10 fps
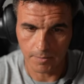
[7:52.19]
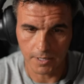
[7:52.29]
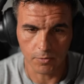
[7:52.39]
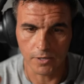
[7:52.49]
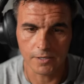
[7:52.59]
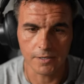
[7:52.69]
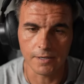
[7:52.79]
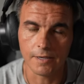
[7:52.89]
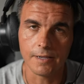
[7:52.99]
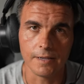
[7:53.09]
para
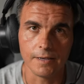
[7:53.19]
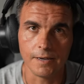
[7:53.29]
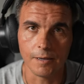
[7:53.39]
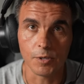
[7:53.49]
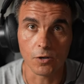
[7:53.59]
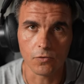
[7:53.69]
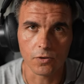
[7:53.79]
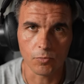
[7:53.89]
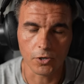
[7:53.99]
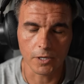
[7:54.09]
ponerse eh, en el
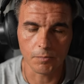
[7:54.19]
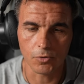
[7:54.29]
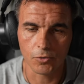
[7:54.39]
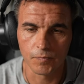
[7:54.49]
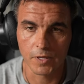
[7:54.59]
micrófono, por ejemplo.